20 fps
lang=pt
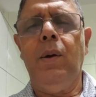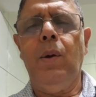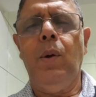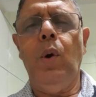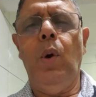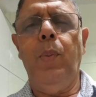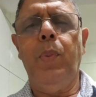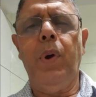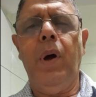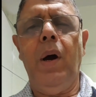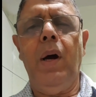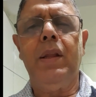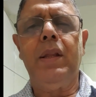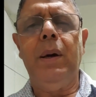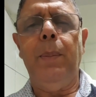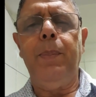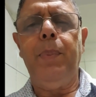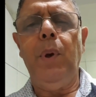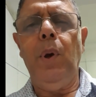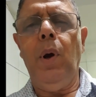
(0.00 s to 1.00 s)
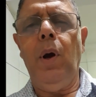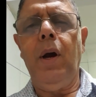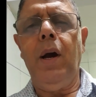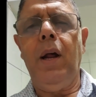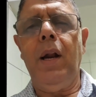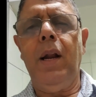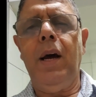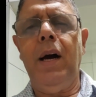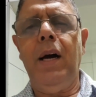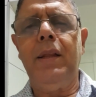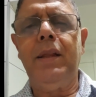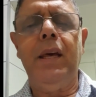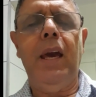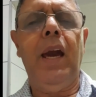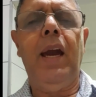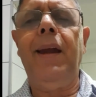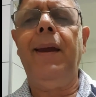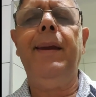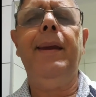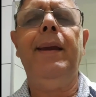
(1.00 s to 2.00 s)
compra uma tapioca lá,
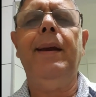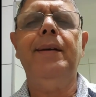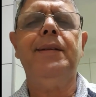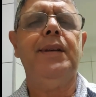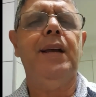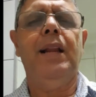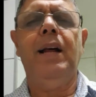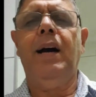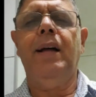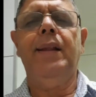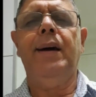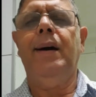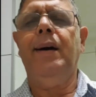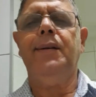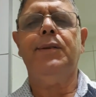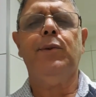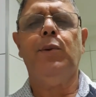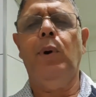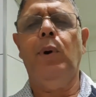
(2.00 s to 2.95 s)
terrinha, sei lá das